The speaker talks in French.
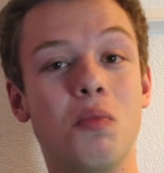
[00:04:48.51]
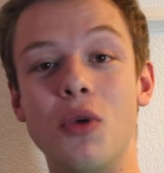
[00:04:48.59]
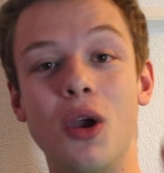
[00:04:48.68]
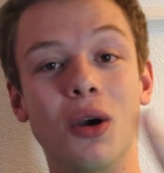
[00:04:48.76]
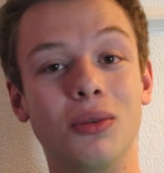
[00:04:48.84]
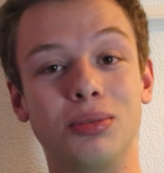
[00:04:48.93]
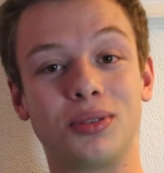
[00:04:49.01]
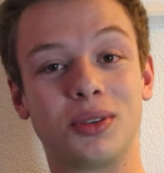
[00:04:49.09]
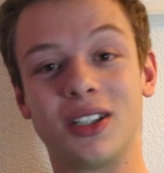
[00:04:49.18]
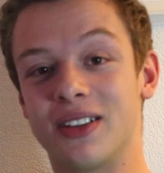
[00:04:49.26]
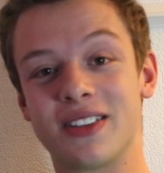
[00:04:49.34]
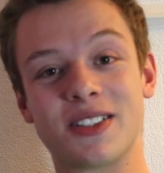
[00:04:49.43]
mais euh,
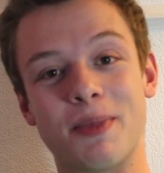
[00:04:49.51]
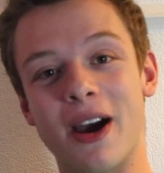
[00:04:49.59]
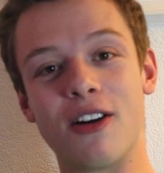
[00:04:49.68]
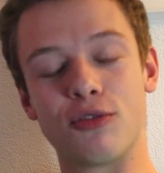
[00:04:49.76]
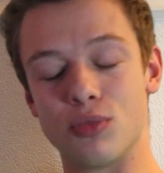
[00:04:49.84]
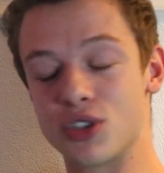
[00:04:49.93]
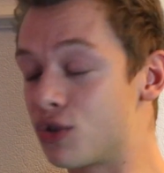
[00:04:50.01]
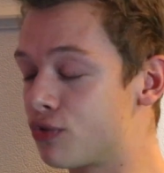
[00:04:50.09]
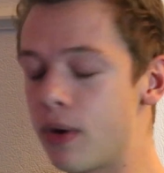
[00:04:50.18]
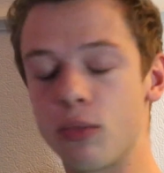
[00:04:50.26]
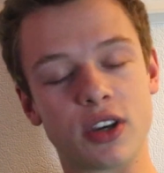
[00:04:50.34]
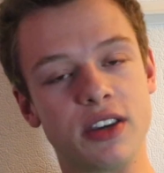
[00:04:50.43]
c'est pas grave, je
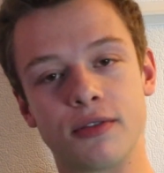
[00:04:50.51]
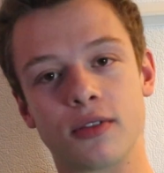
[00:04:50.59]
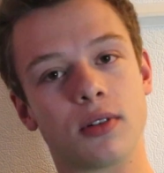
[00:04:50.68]
fais mon kiff.